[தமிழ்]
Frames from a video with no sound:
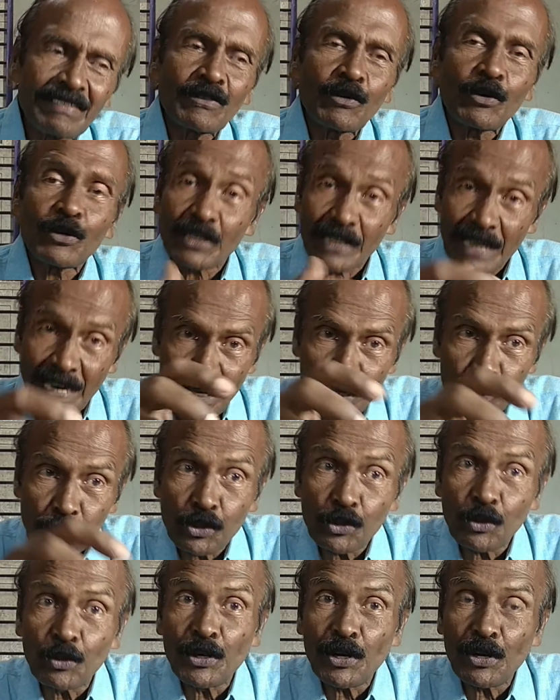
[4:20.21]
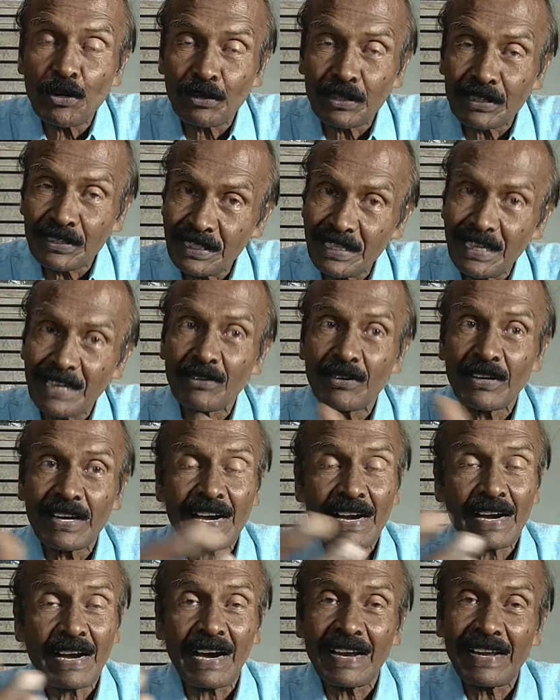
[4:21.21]
ஒரு நல்ல ஸ்டுடியோ வச்சு என்னுடைய
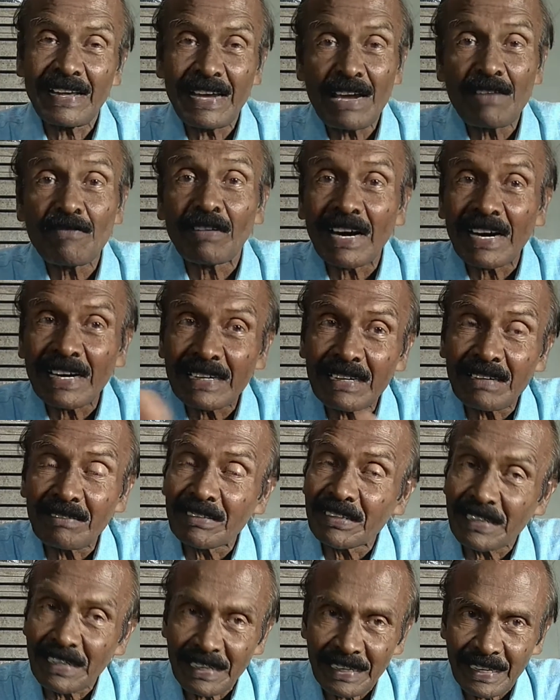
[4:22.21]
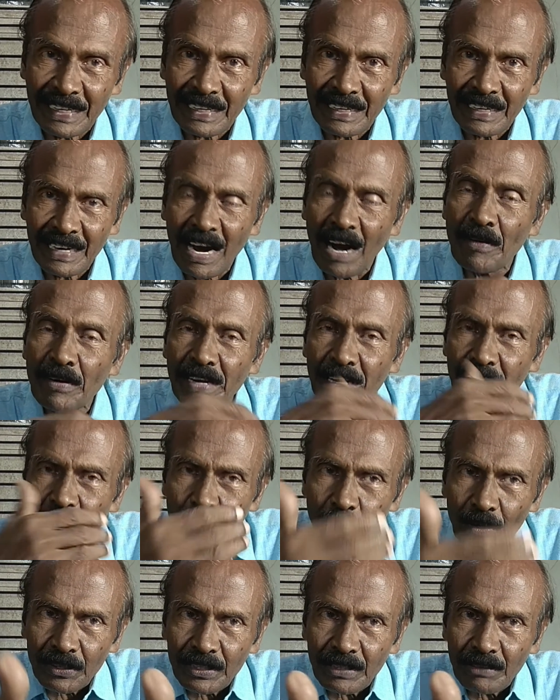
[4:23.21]
கலையை வளர்க்க வந்திருக்கேன் அப்படின்னு
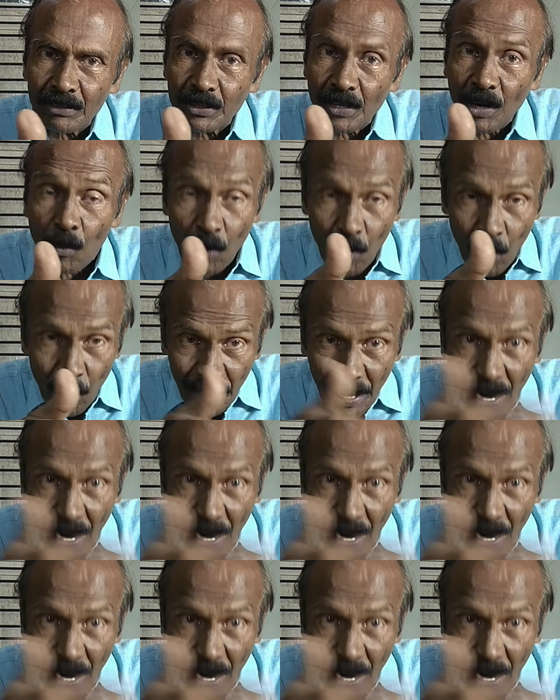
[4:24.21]
ஒருத்தவங்க ஓ